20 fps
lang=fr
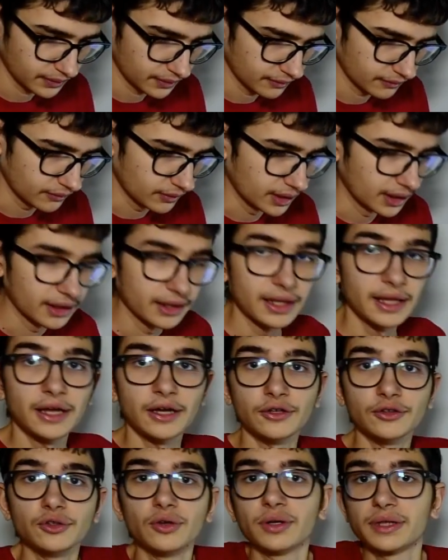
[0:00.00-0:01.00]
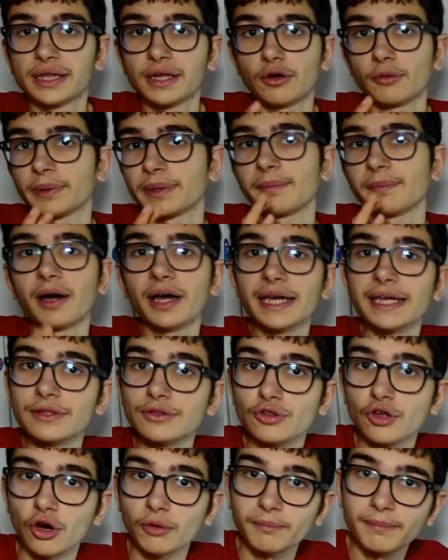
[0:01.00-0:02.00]
Voilà. Donc c'est complètement
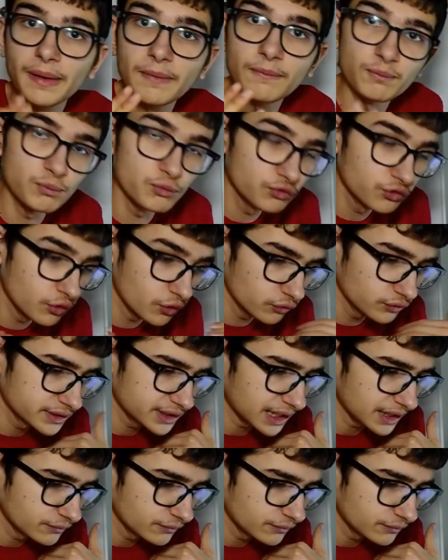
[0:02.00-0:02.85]
énorme, même vous, vous allez